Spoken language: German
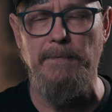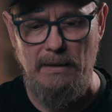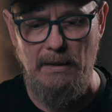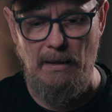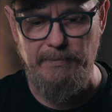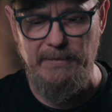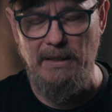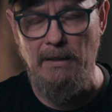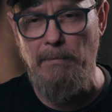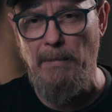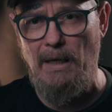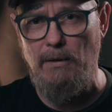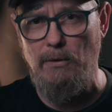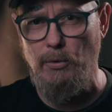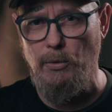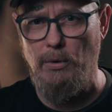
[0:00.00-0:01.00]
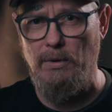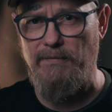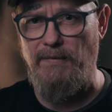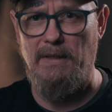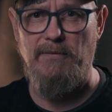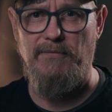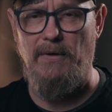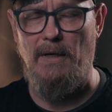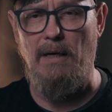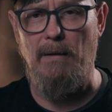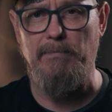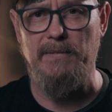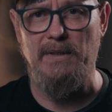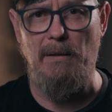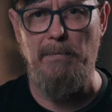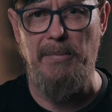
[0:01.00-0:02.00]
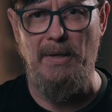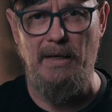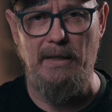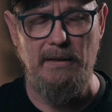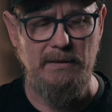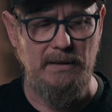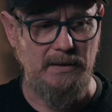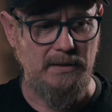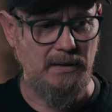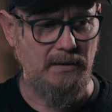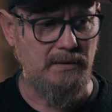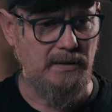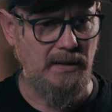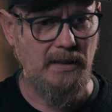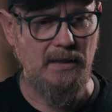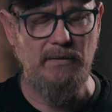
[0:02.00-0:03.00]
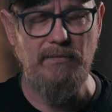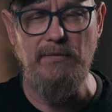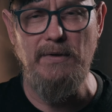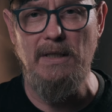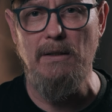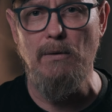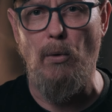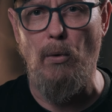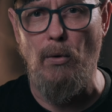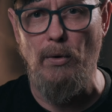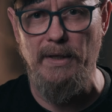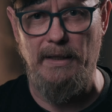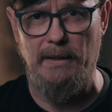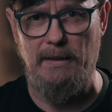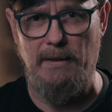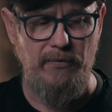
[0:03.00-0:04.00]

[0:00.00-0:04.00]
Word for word: Ihr habt immer irgendwelche Farben dabei, die sind dick wie Honig.